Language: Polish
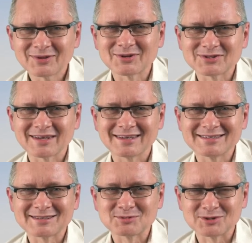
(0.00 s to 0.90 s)

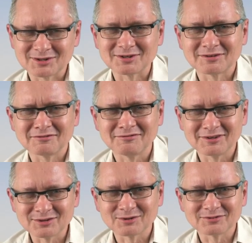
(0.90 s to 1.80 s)
zachęcam Cię do
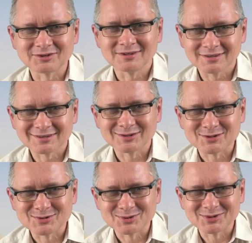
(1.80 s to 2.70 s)
wędrówki do
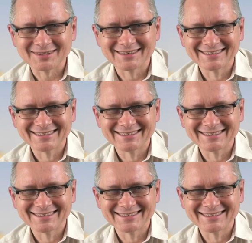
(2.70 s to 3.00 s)
studni.